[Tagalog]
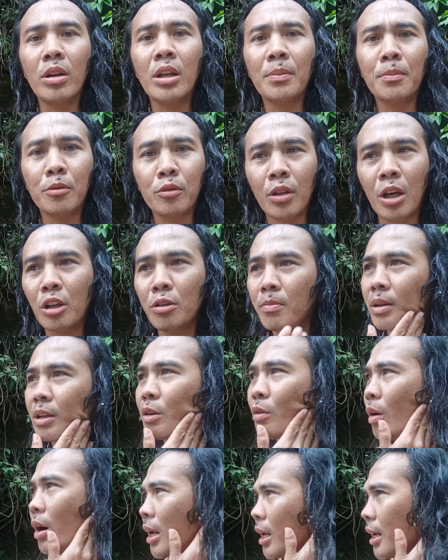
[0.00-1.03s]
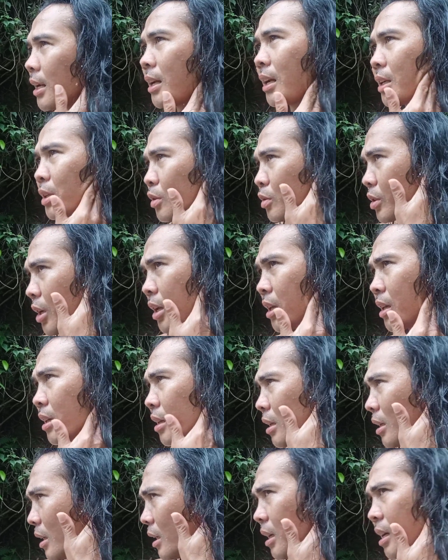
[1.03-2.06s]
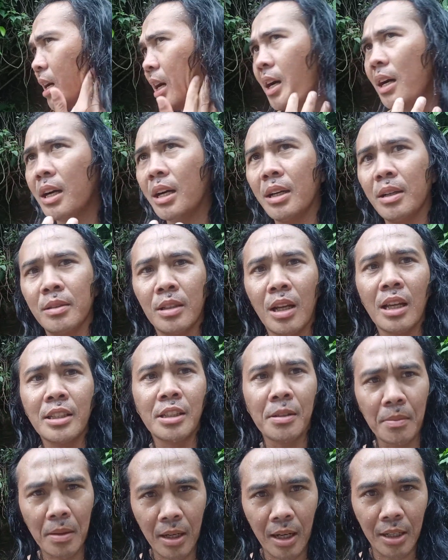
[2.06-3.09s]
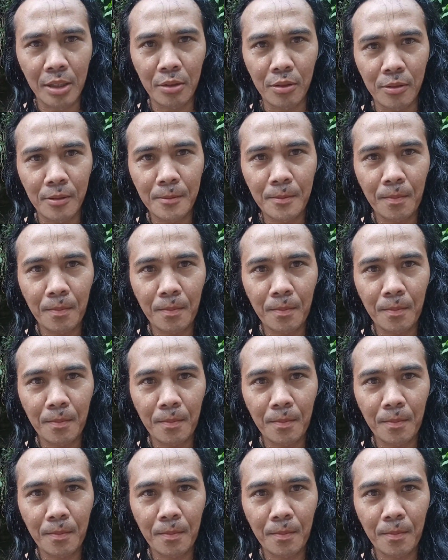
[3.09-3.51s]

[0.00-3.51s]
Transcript: wala po tayong maniwala na ang Diyos ay uh, nasa malayo.